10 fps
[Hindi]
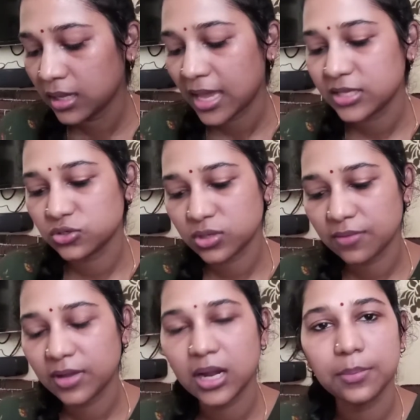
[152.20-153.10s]
एक्स्ट्रा
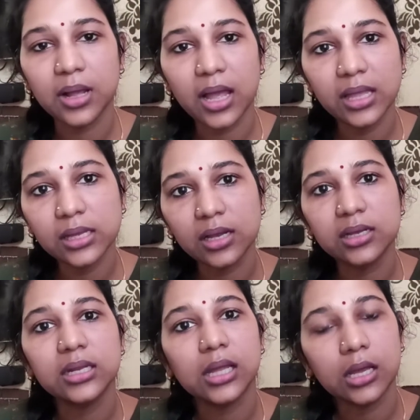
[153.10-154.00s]
वाला मंगाएं
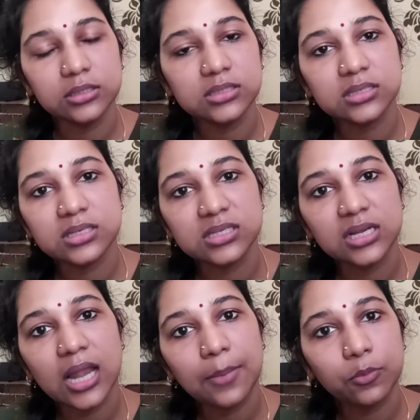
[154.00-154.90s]
अगर इस
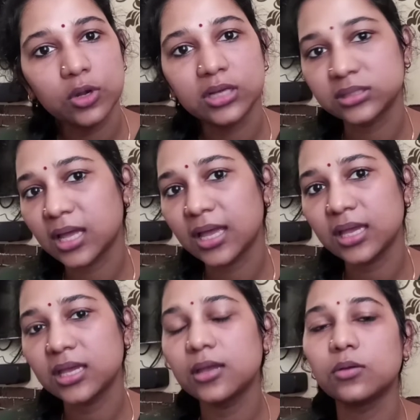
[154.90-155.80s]
स्टिल आपको लगता है
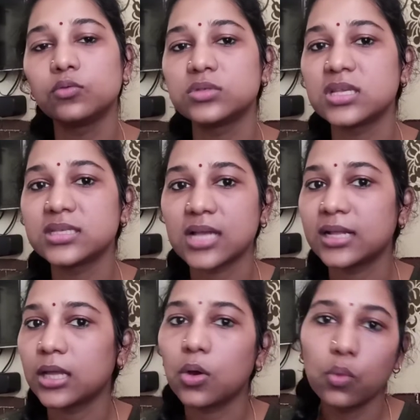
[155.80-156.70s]
कि उससे
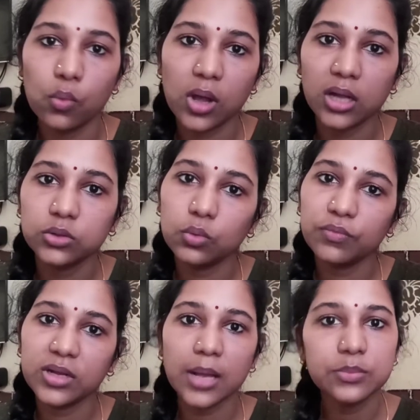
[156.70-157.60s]
ज़्यादा होगा तो
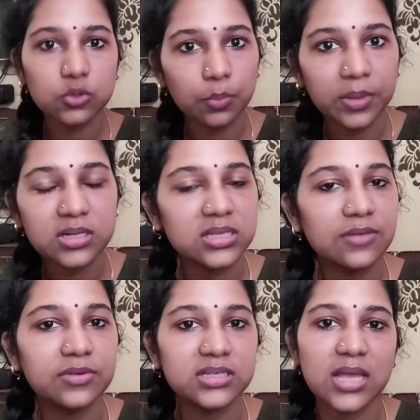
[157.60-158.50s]
फिर आप सुपर
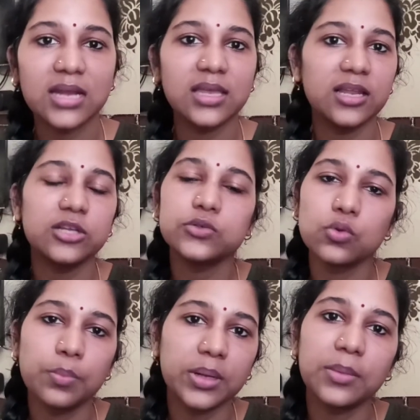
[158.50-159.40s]
सेफ़र साइड के लिए
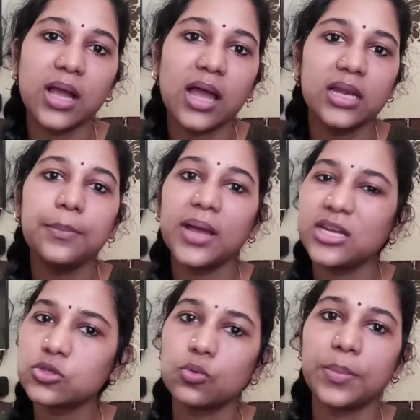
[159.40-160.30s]
सुपर मंगा लें
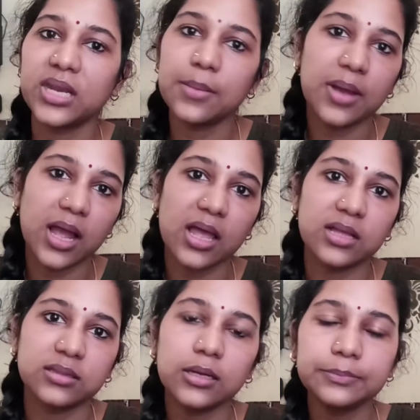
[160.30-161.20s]
मैंने सुपर ही मंगाया
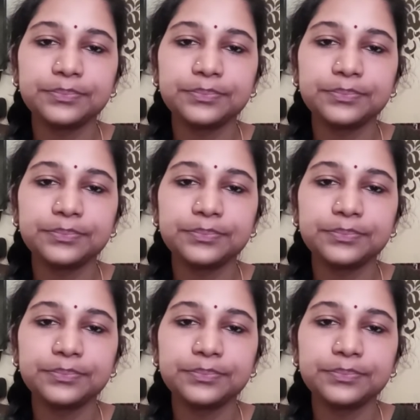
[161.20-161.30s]
था